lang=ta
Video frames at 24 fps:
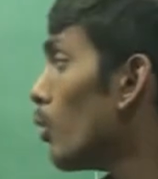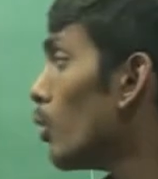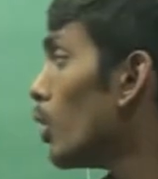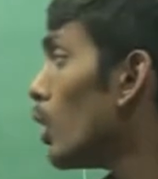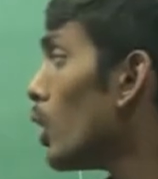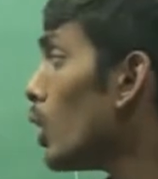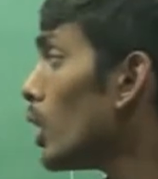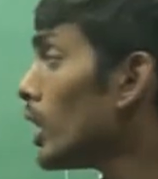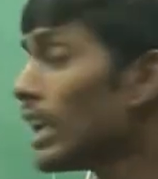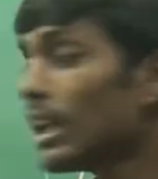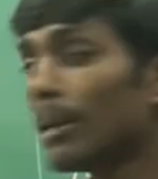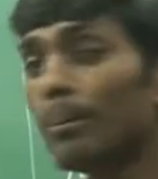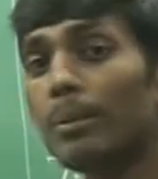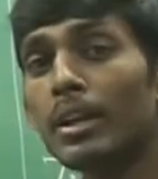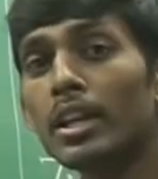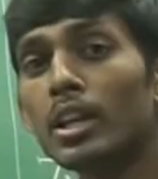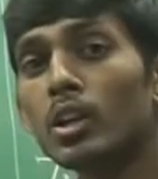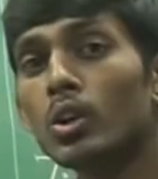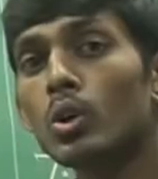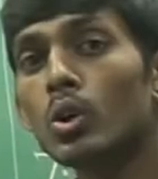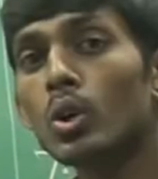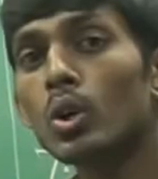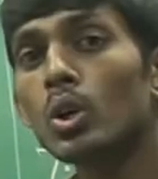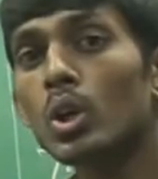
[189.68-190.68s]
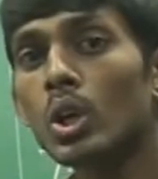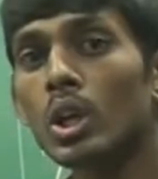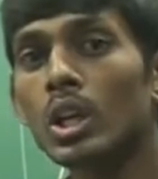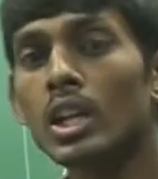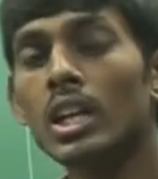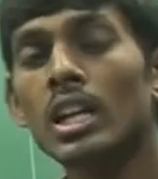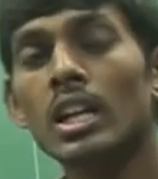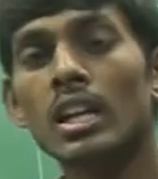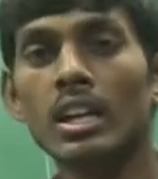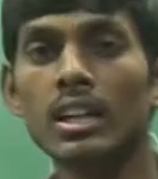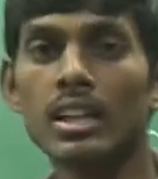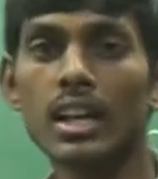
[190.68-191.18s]
உலோகங்கள் எப்படி இருக்கும்
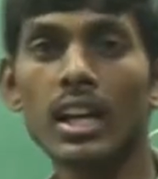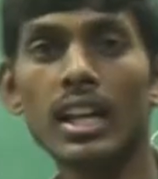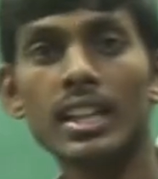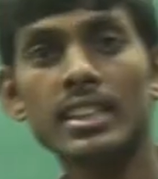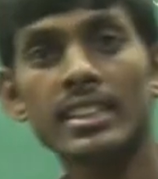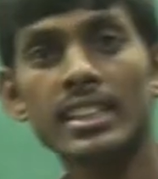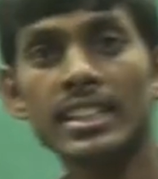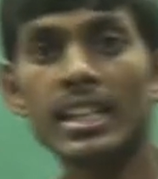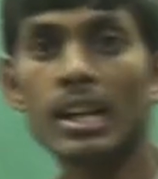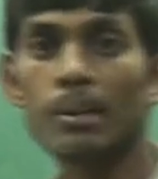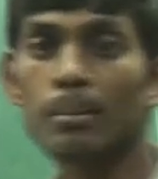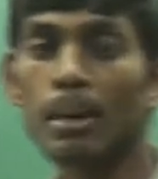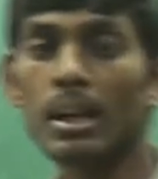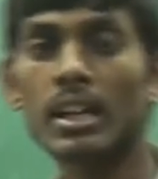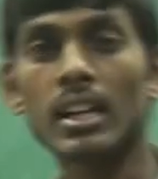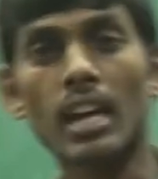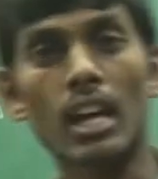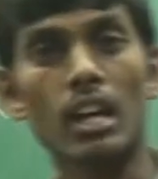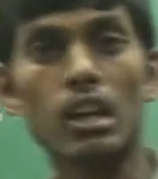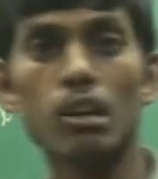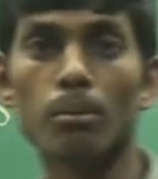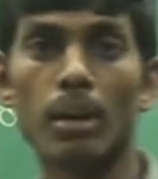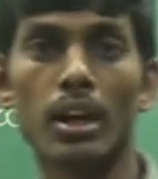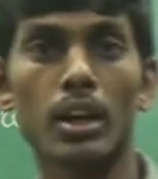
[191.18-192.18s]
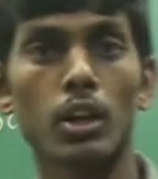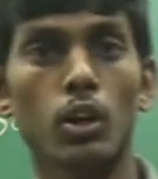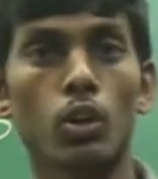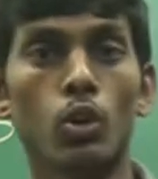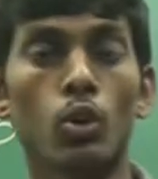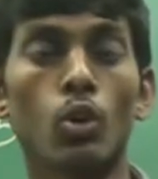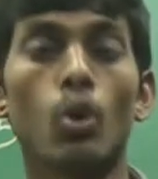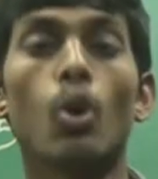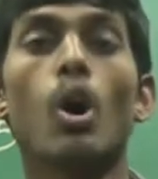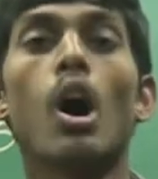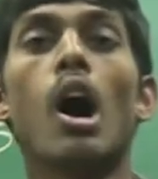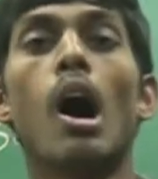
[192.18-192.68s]
நல்லா திடமா கல்லு மாதிரி
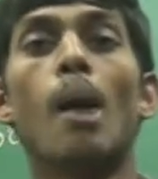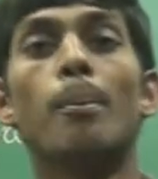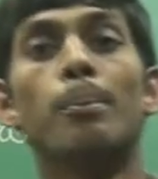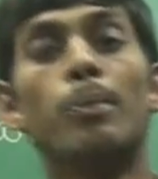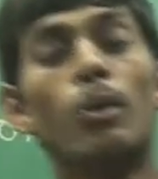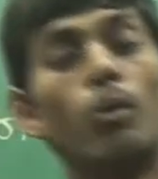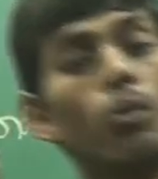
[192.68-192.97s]
இருக்கும் அப்போ